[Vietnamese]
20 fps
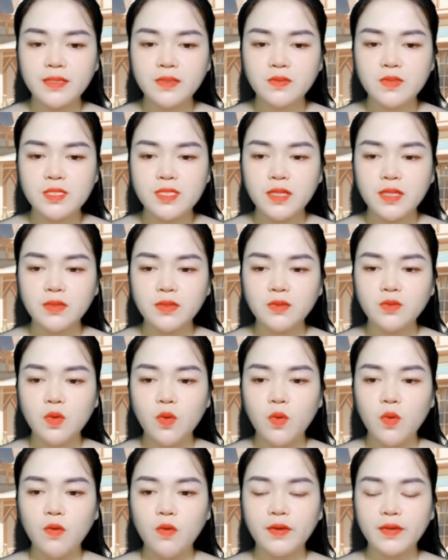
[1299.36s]
Lúc cô còn
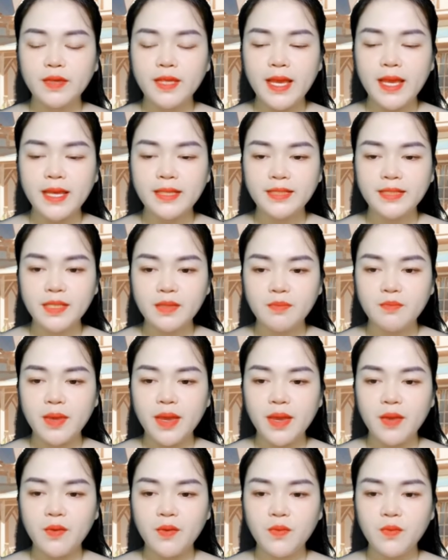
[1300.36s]
đang ù ù cà cà
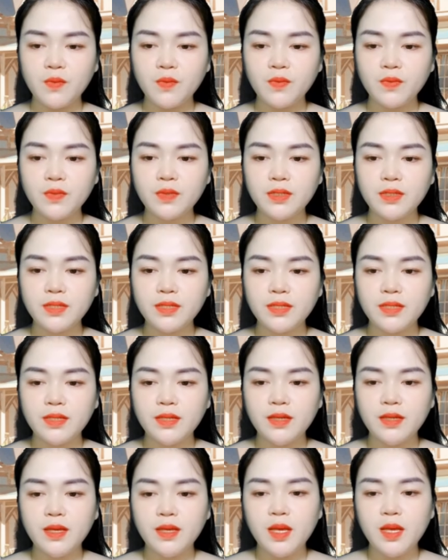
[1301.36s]
luyện các kỹ năng cơ
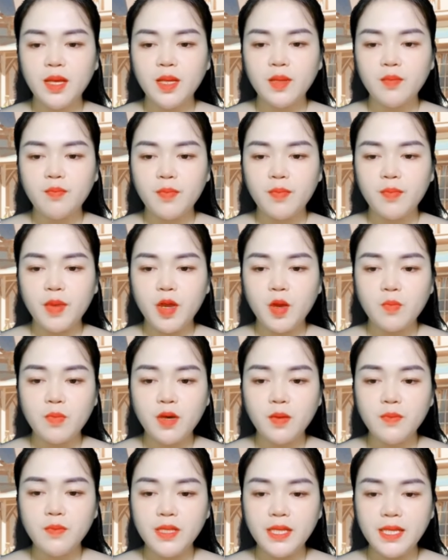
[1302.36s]
bản thì
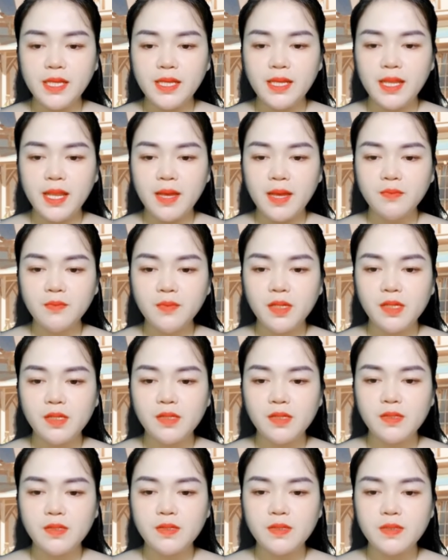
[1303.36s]
anh đã đại diện võ
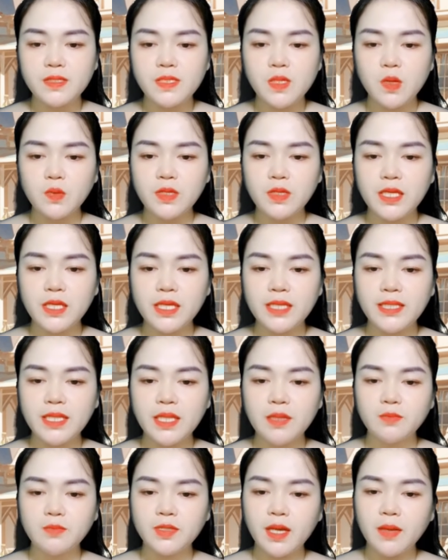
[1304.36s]
đường để ra ngoài thi
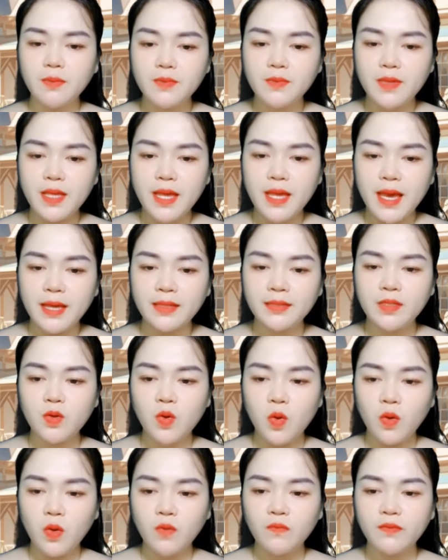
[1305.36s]
đấu.
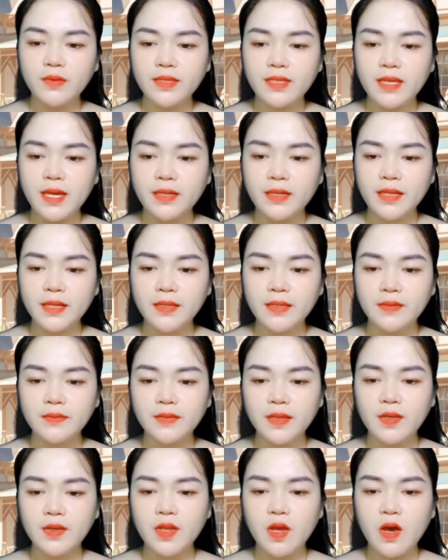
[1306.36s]
Sư phụ ở võ đường
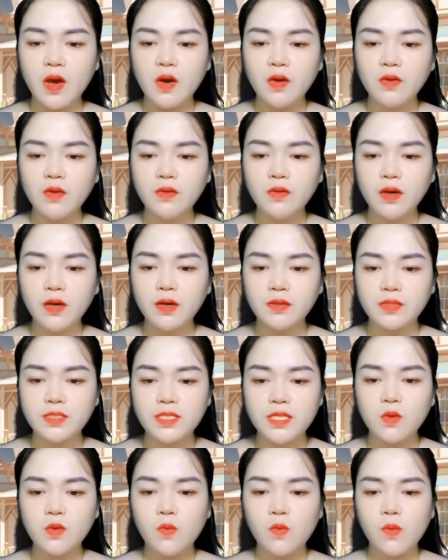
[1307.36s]
kêu Nhạc Đình kèm
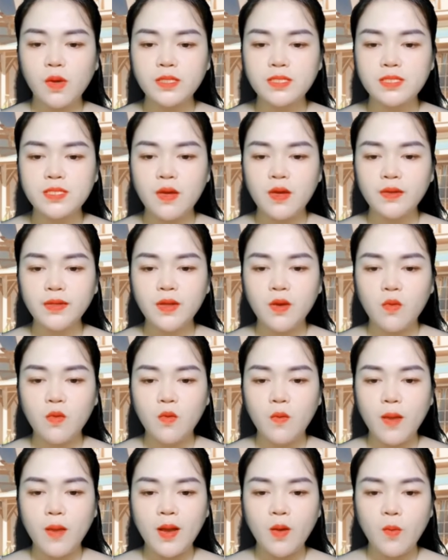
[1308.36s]
cặp cho cô.
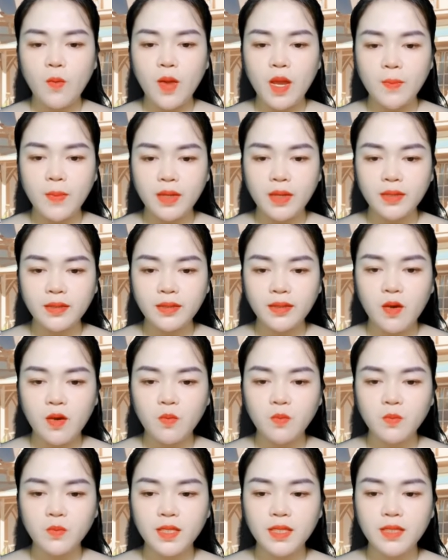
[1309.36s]
Khương Thư Ly,
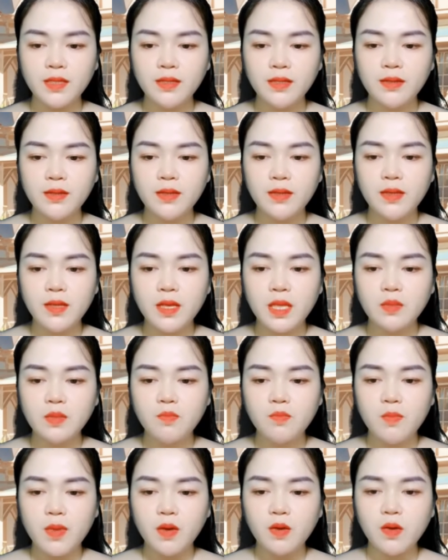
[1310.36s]
cậu nghiêm túc chút
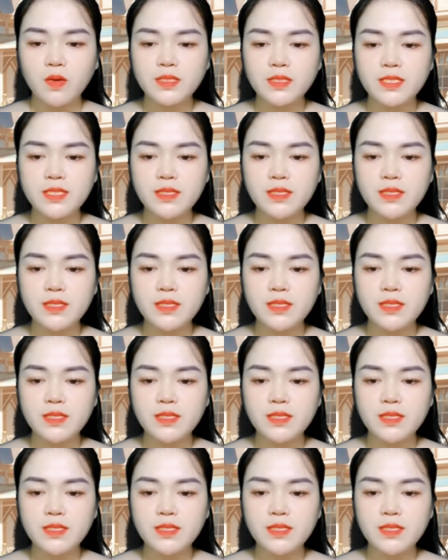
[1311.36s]
xem nào.